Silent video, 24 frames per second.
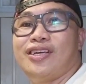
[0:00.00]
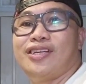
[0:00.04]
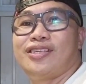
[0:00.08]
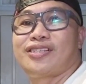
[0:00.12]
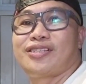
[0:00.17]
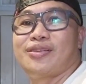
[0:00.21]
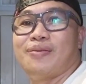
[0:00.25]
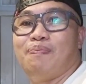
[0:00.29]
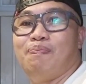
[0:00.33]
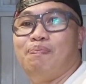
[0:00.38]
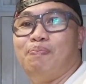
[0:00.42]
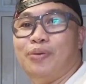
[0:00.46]

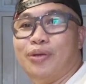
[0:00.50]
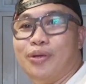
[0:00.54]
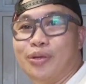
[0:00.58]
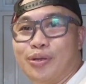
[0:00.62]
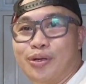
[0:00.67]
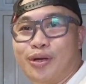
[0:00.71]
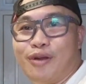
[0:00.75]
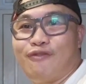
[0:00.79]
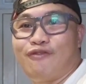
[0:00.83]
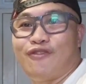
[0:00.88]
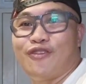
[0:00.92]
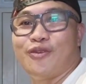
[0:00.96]
It's a
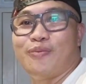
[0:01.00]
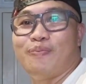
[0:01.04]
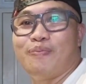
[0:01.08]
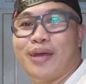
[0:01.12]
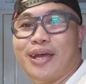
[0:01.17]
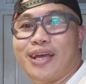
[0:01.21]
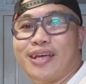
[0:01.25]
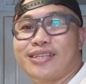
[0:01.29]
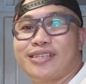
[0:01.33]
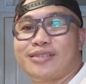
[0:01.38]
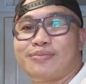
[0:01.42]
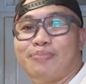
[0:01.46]
beautiful
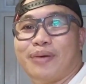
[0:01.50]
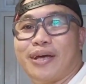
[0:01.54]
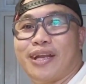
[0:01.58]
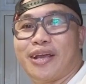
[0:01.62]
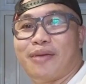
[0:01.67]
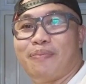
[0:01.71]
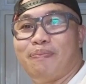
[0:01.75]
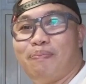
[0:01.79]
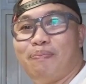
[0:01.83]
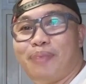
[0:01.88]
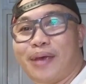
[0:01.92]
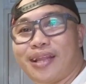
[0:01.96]
mess, but
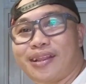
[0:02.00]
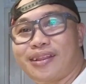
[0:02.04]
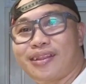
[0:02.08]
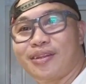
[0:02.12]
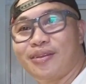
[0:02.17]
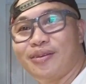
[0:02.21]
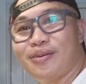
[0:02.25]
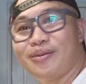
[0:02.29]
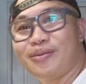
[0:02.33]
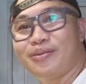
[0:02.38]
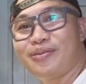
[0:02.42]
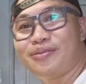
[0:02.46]
I bet
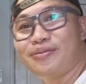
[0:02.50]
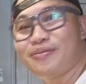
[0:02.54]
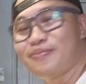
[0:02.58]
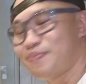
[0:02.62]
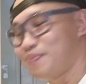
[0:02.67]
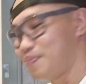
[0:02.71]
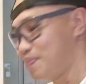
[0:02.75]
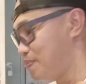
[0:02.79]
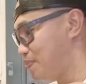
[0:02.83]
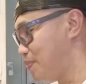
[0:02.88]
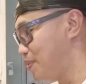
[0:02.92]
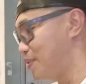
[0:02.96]
you,
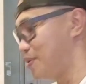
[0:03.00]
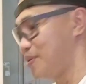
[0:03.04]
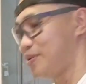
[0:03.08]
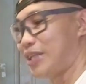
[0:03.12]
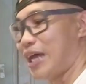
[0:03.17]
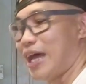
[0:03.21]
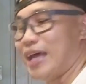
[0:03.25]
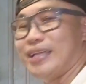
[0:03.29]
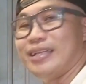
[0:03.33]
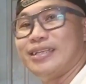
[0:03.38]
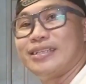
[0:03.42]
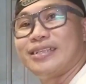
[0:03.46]

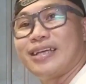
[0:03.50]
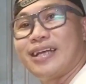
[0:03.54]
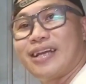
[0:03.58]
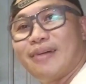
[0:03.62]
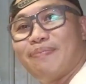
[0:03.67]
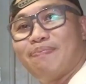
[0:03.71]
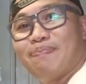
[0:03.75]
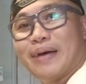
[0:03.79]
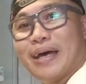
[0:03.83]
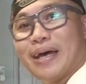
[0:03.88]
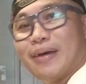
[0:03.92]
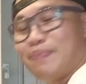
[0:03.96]
puta, ang
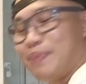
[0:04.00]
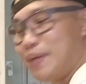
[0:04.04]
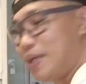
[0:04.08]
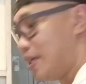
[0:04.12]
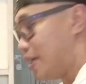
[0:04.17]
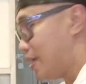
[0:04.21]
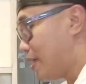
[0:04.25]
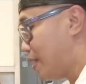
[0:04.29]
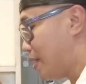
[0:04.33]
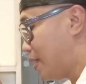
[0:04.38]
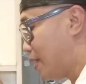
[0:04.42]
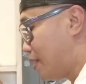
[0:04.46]
sarap, papi.
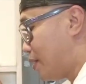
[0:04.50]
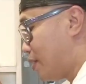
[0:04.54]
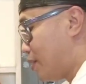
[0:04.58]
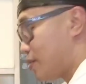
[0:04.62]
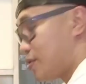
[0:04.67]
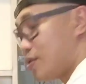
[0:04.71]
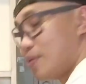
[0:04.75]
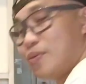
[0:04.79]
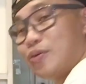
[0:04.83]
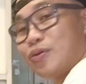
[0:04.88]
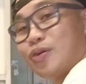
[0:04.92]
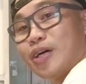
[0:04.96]

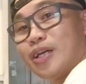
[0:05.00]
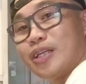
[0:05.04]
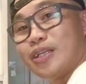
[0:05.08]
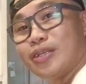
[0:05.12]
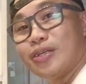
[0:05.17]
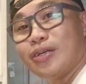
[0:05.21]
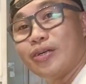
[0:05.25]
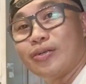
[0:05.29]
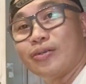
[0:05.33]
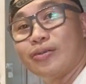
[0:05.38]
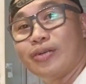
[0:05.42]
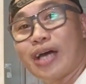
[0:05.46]
Subukan
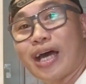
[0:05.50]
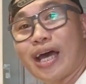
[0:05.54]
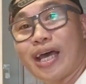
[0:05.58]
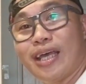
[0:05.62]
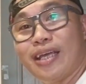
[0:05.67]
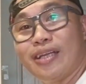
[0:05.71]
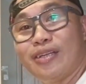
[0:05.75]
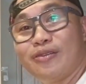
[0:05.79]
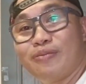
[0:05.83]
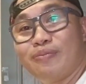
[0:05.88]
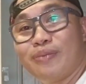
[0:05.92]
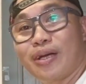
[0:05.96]
nyo. Kung
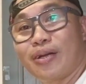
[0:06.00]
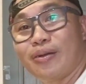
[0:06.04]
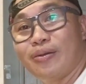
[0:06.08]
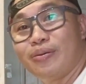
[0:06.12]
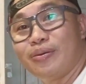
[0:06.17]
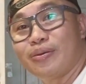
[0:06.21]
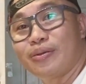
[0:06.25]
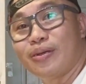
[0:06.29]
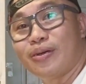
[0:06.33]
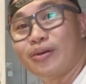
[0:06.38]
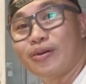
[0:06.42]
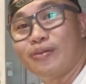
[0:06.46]
kaya nyo
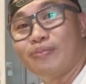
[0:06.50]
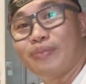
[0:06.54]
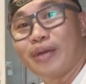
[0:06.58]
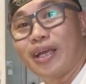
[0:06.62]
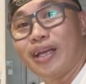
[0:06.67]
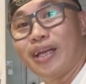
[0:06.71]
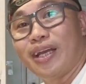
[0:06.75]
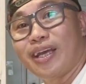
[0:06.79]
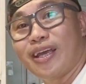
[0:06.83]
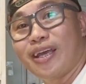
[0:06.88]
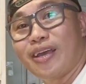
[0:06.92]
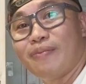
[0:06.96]
magluto, kung
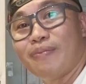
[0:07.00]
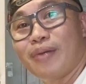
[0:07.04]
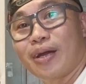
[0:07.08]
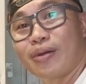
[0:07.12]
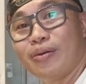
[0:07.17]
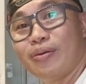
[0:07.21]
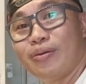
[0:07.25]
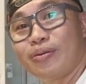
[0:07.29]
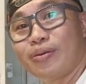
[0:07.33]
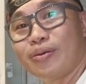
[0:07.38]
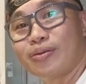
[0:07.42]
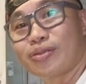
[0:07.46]
mahilig kayo
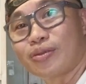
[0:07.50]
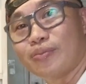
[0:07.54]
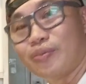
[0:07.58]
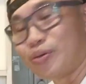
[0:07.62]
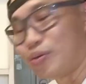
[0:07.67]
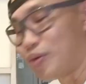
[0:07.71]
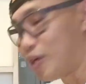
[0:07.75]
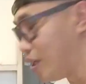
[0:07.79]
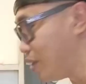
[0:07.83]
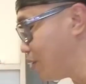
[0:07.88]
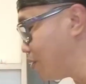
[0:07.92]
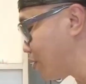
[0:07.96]
magluto,
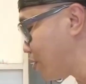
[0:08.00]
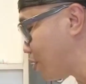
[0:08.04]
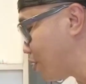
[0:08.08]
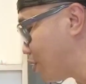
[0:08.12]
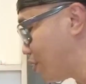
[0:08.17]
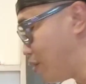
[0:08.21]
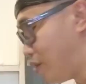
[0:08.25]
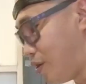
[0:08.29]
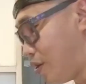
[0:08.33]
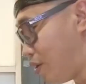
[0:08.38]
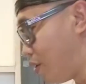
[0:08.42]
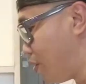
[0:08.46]
subukan nyo to.
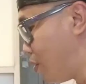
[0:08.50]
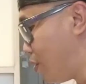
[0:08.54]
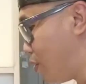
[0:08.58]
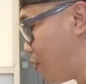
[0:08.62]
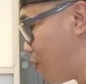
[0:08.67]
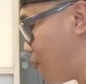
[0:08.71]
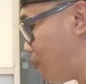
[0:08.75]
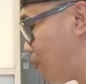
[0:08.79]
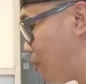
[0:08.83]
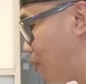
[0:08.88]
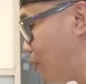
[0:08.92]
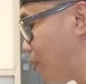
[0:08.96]

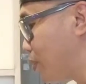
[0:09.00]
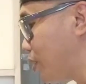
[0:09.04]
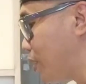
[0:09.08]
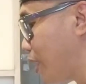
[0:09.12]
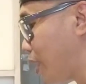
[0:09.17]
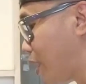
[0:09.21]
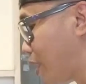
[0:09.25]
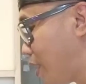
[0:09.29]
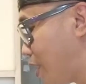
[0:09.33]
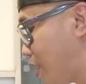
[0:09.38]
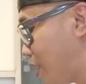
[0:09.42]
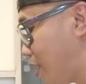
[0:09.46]

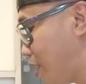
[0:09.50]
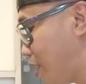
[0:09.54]
Putik.